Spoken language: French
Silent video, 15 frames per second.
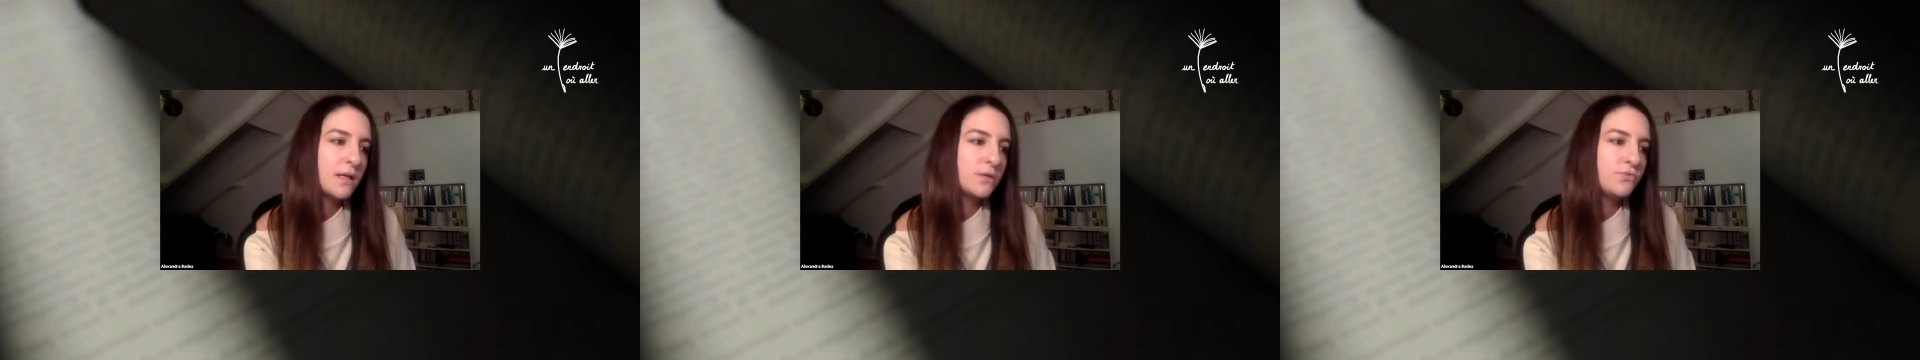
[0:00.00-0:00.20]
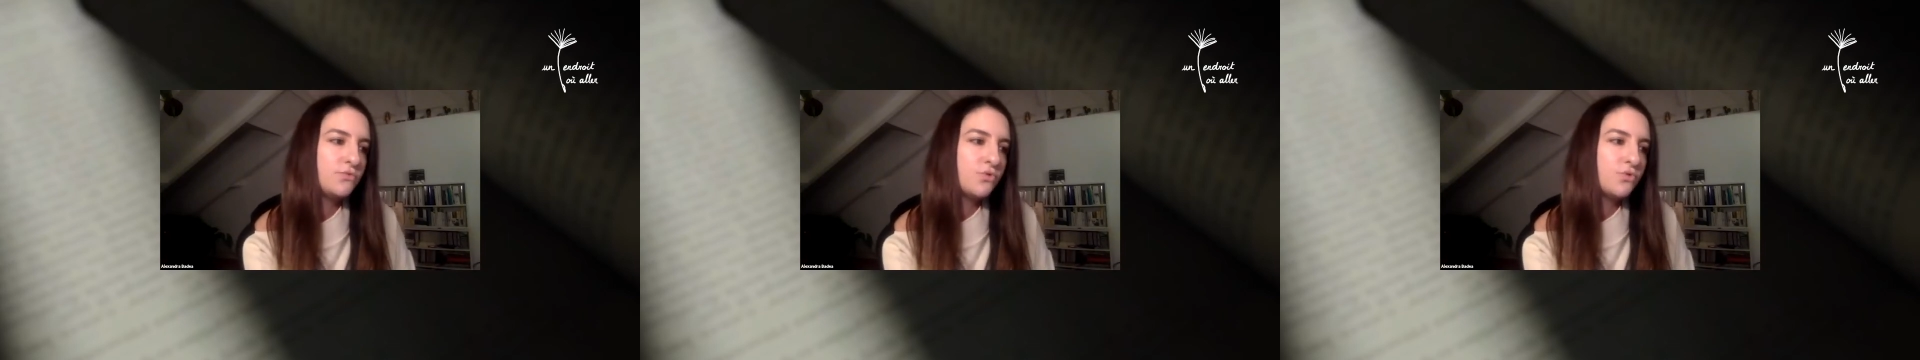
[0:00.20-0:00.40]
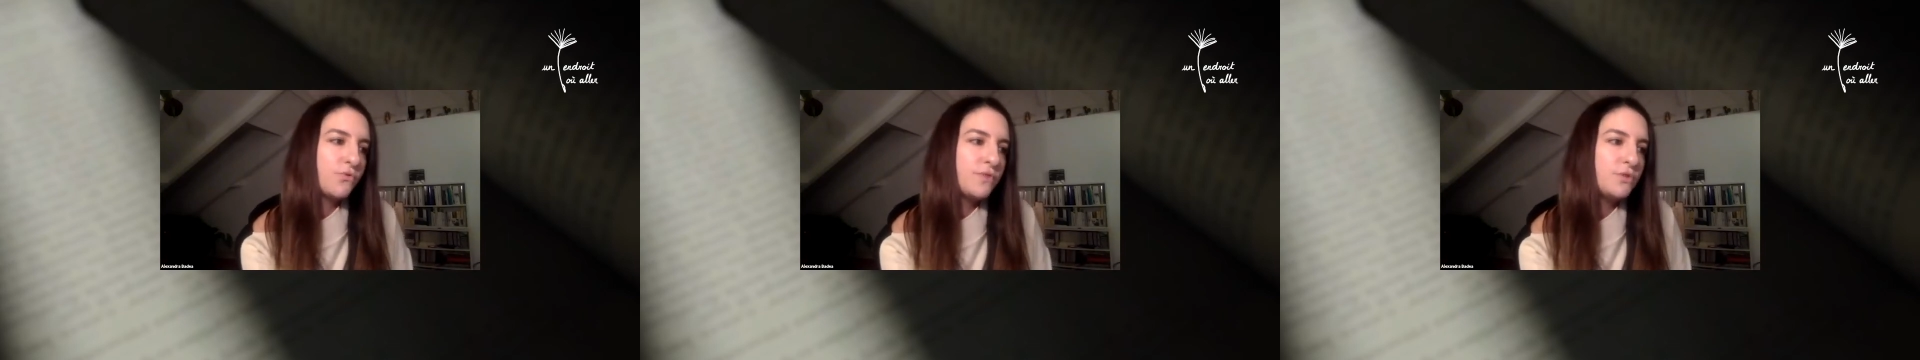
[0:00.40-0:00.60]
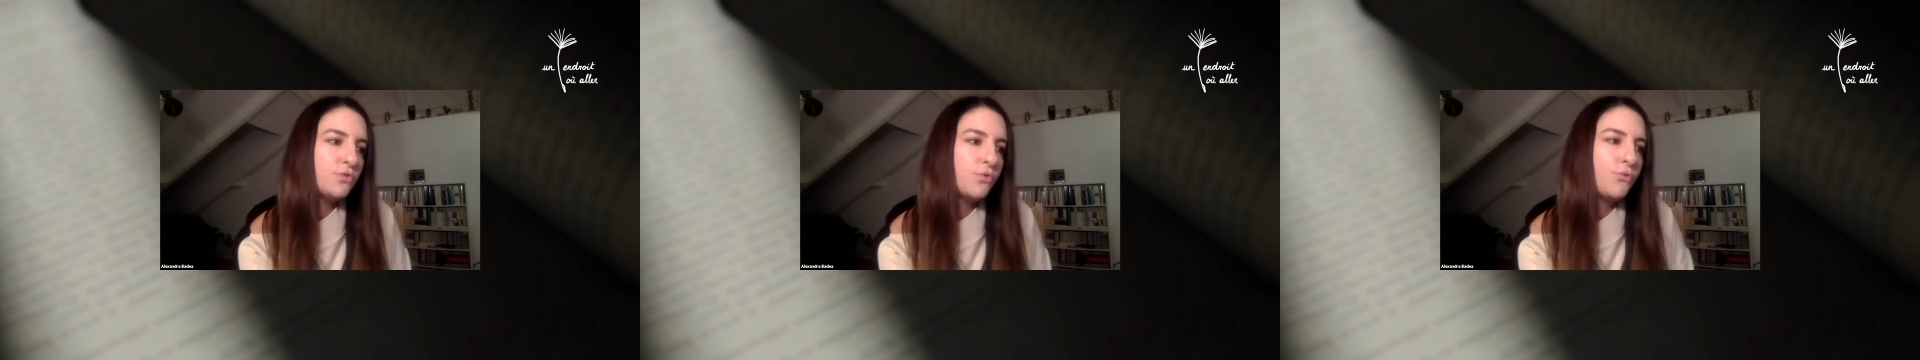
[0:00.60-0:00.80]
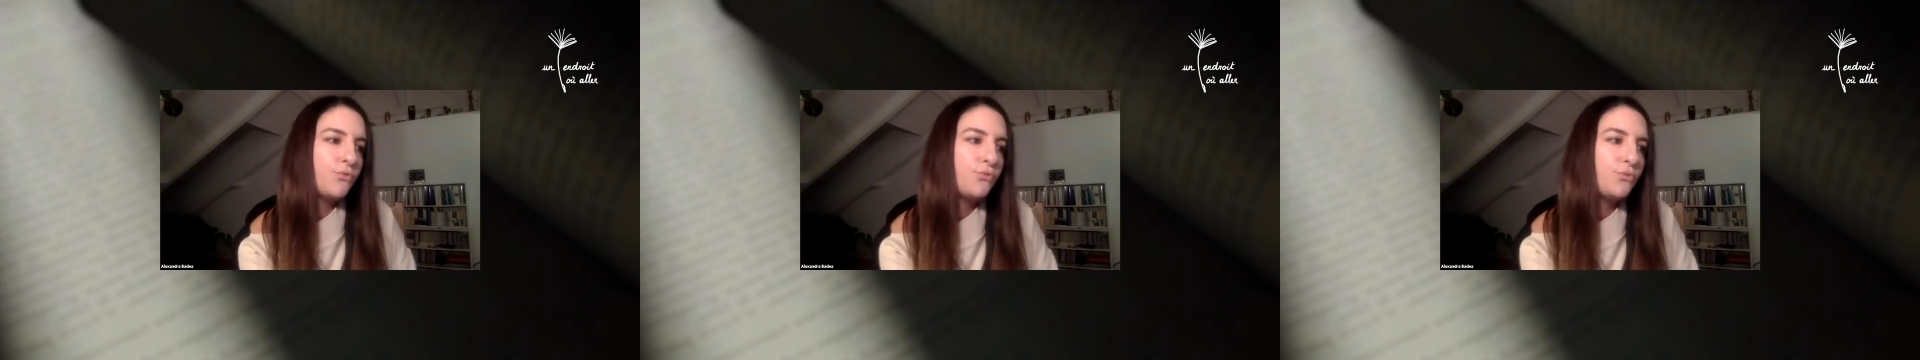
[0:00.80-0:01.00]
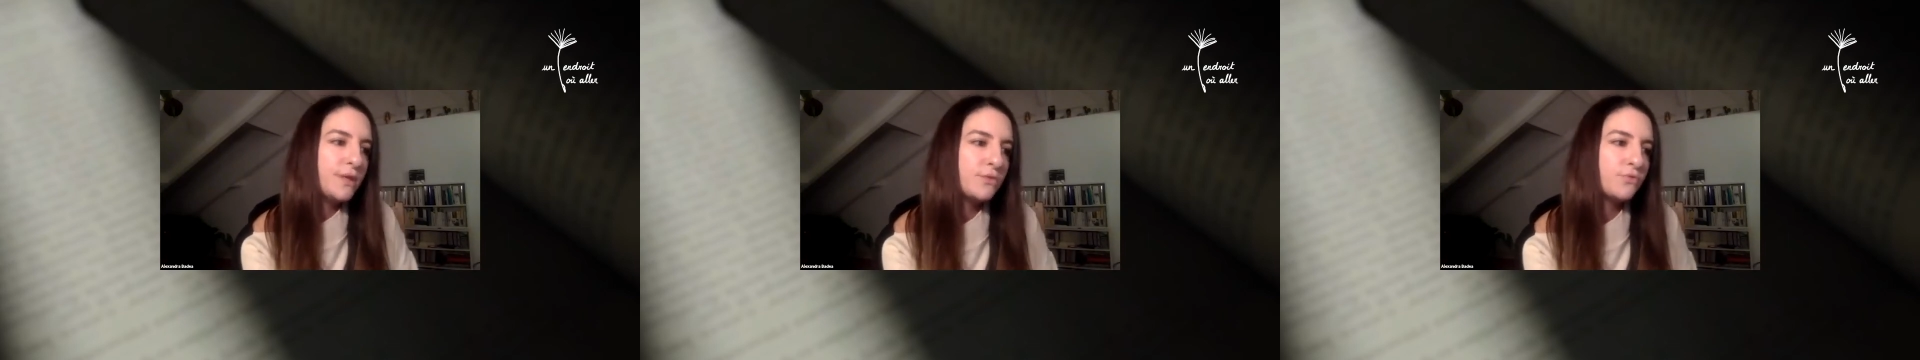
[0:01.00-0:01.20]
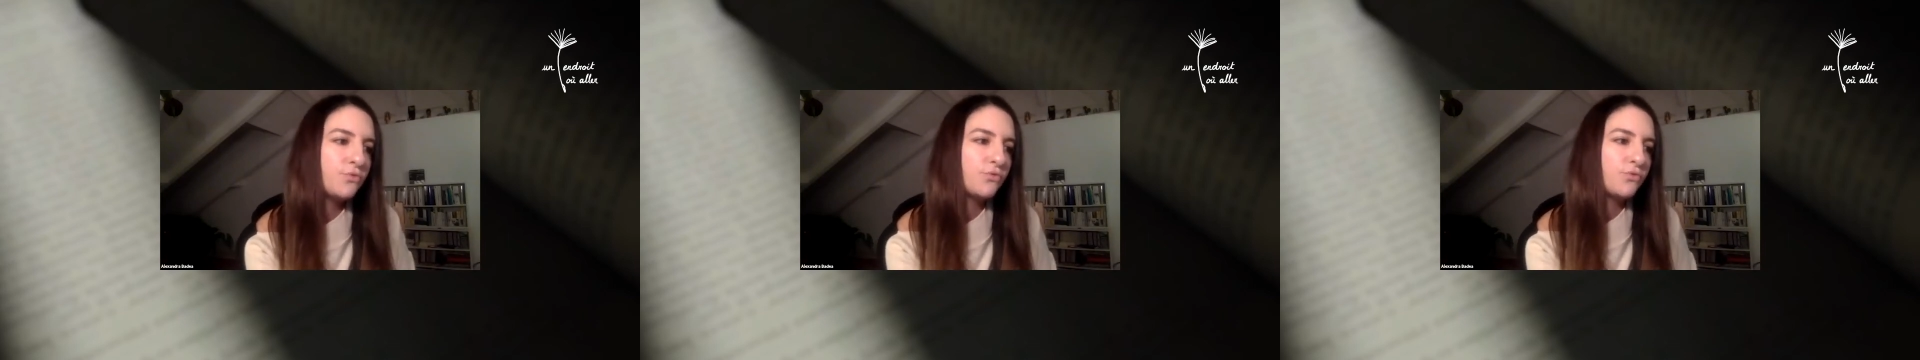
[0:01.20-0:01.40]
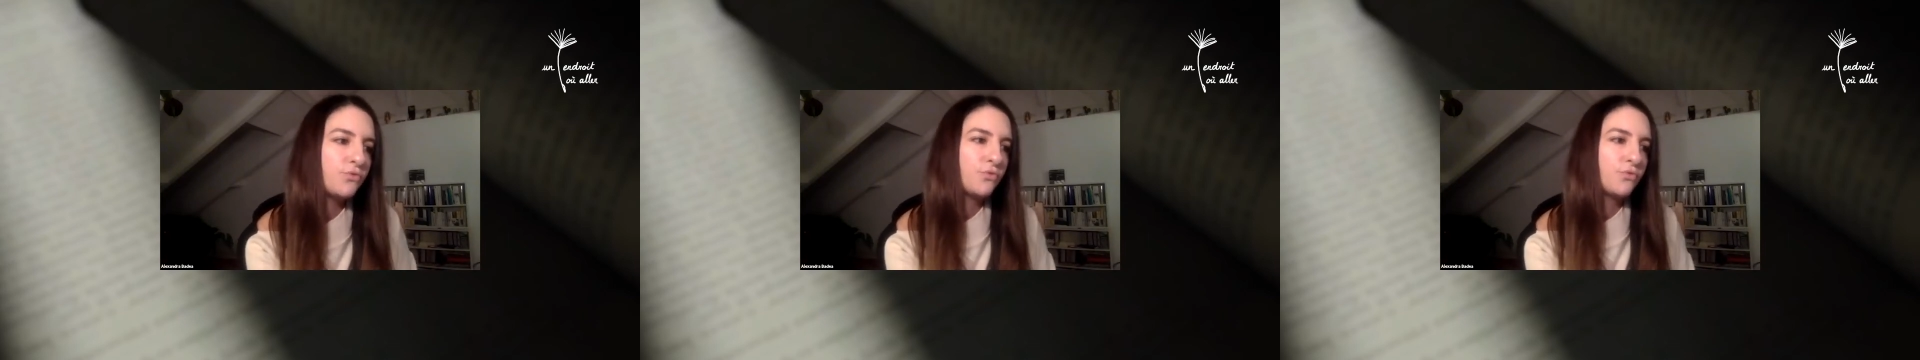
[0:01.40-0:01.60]
d'une envie de fuite
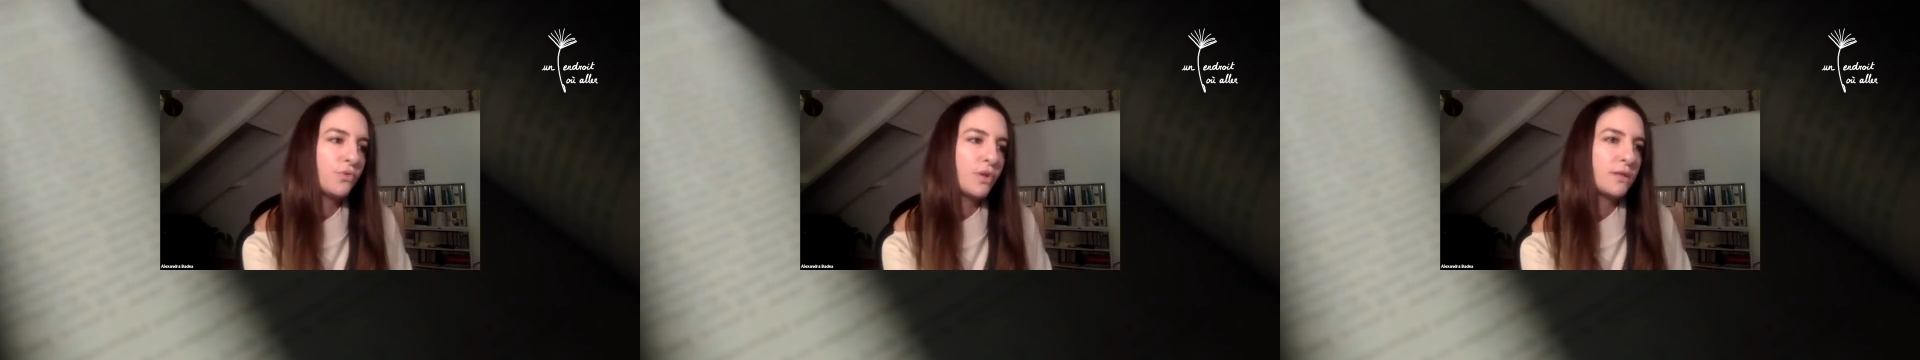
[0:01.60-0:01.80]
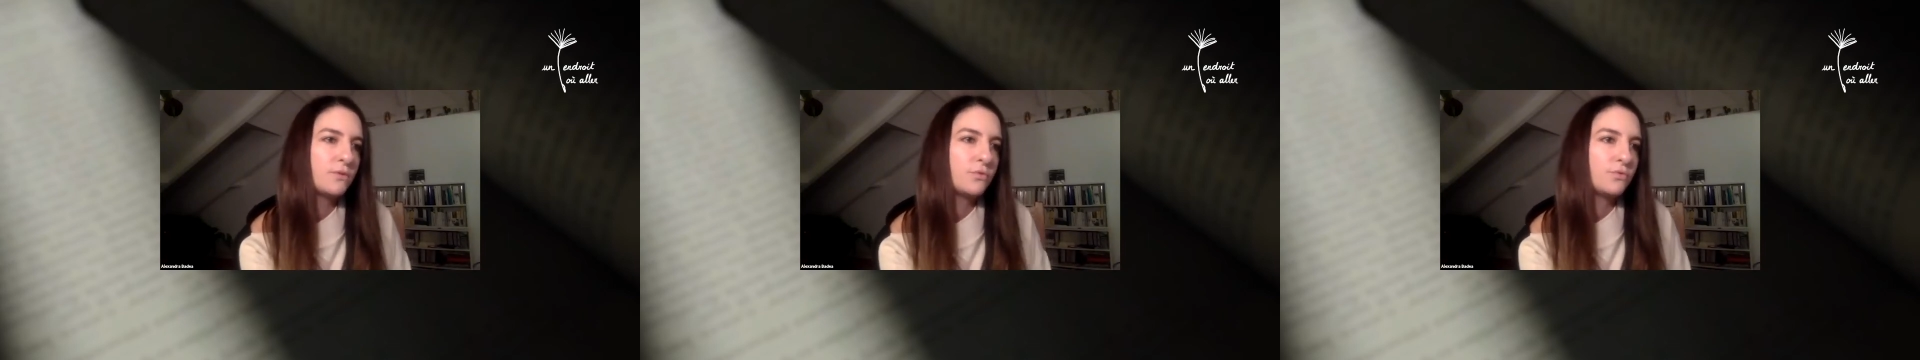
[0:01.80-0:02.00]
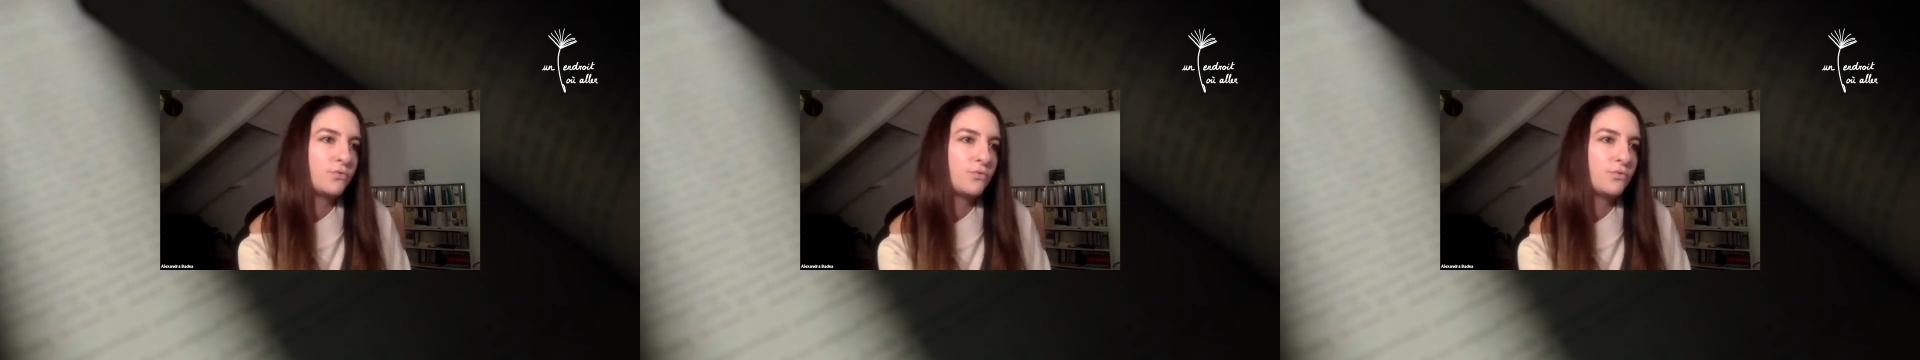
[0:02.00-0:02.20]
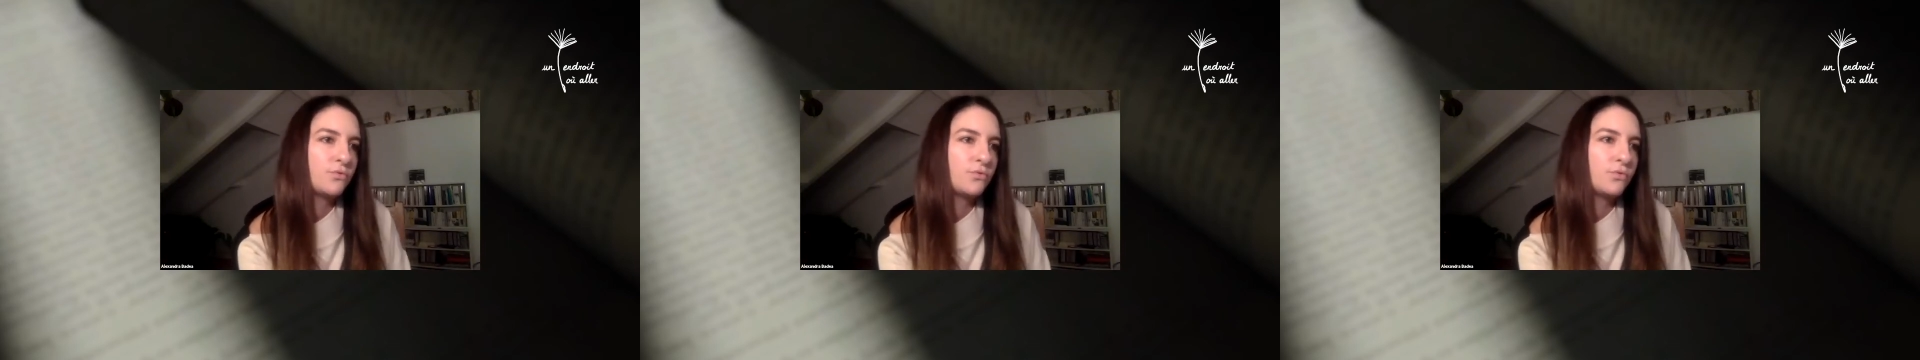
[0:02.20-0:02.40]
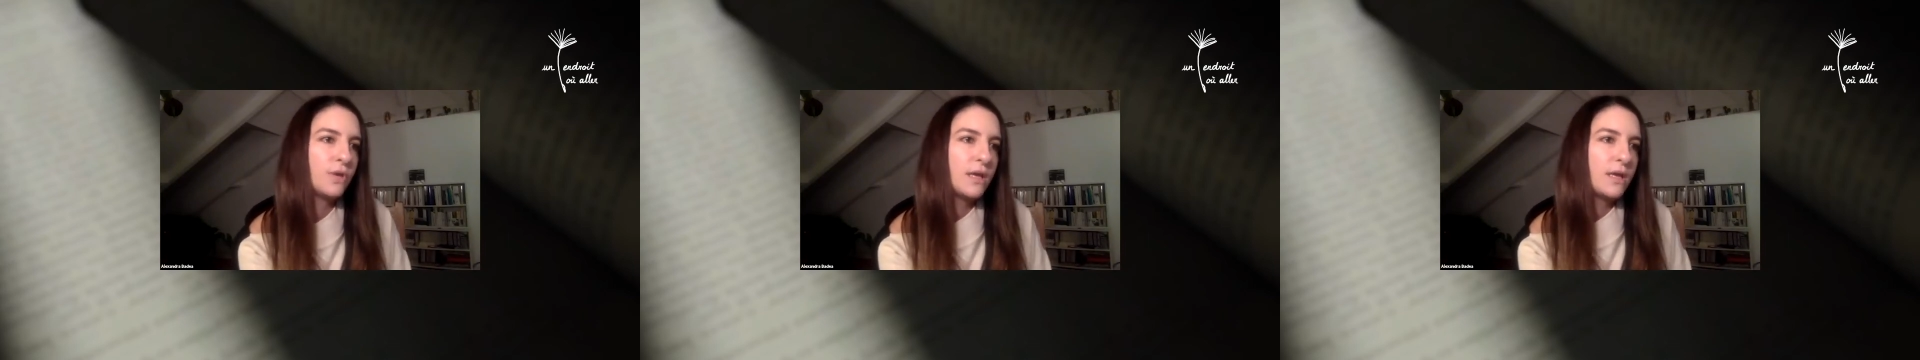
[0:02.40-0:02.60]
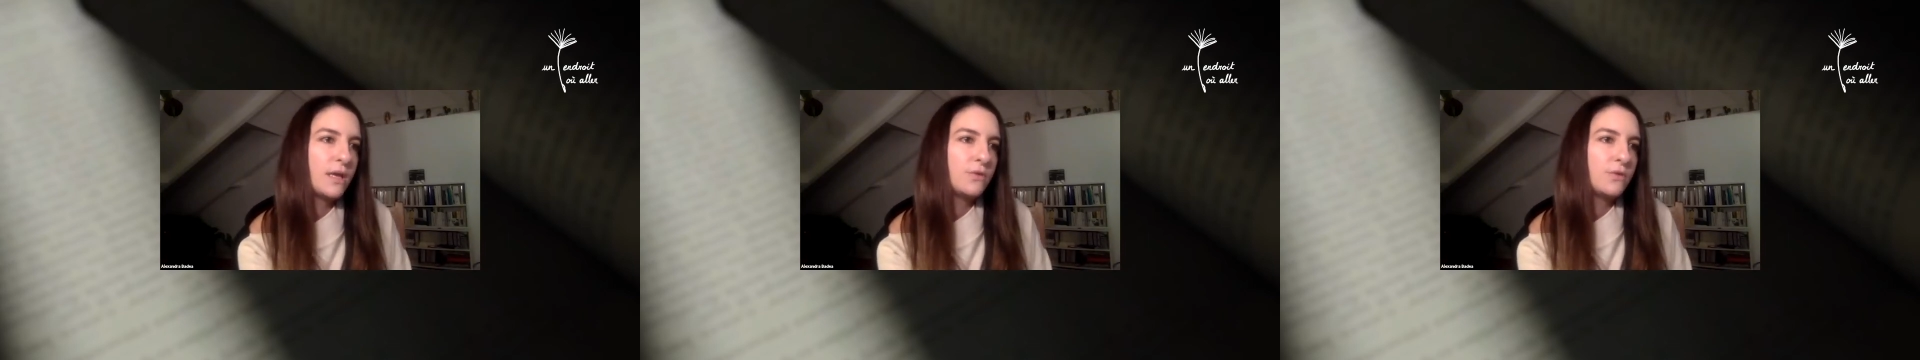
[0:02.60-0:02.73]
de, de et de de,